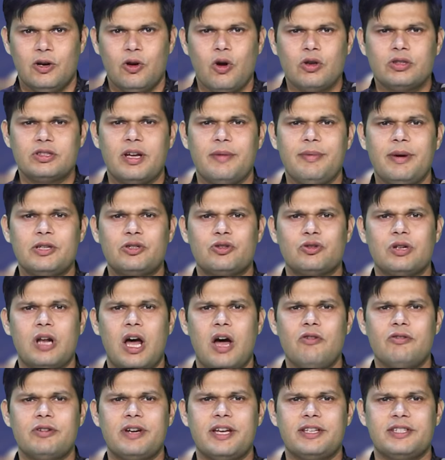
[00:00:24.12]
लोकसभा
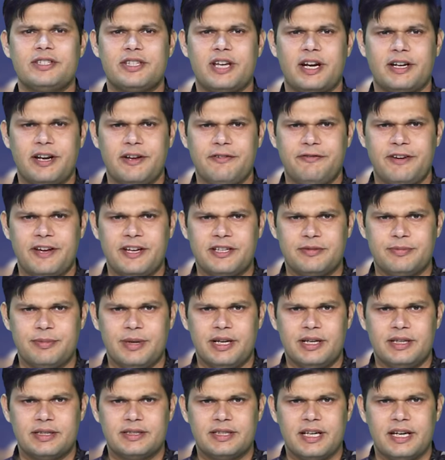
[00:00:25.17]
चुनाव के छठे फेज
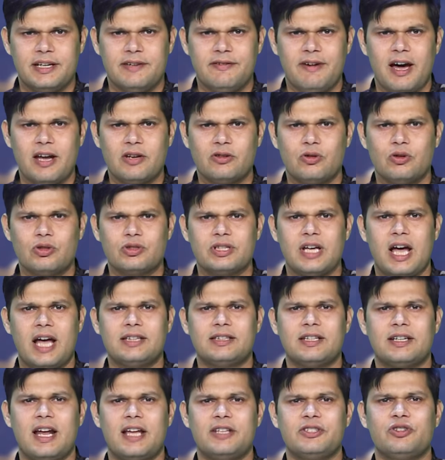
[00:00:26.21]
में शनिवार को
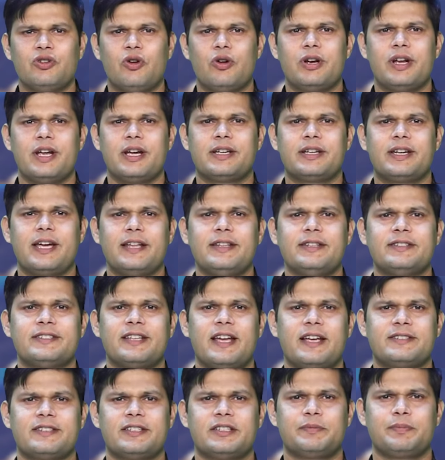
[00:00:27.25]
सात राज्यों और एक केंद्र
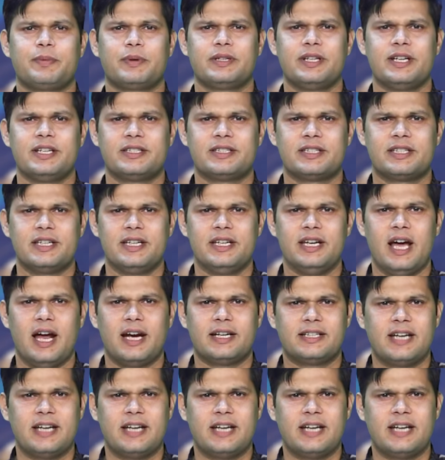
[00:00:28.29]
शासित प्रदेश की